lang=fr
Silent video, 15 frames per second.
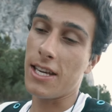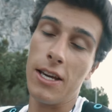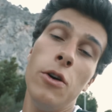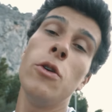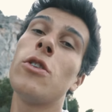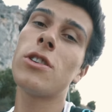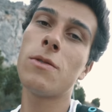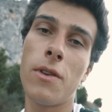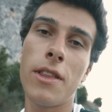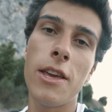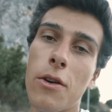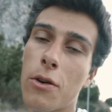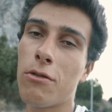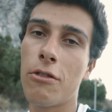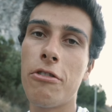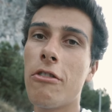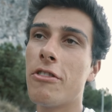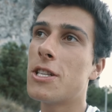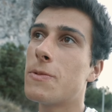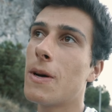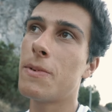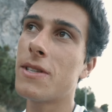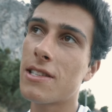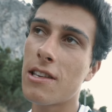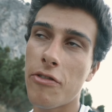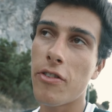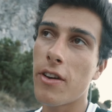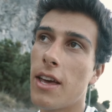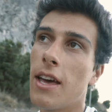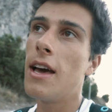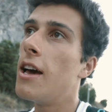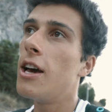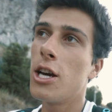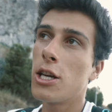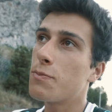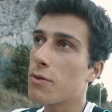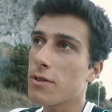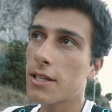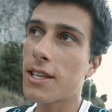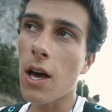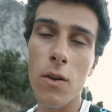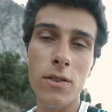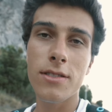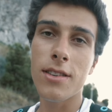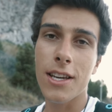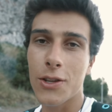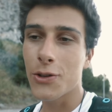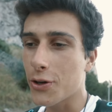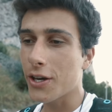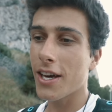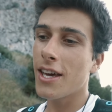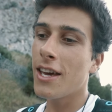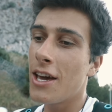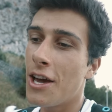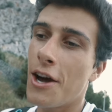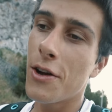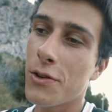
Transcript: Et heureusement d'ailleurs qu'on le fait en Vespa parce qu'il fait, je pense, 45 degrés.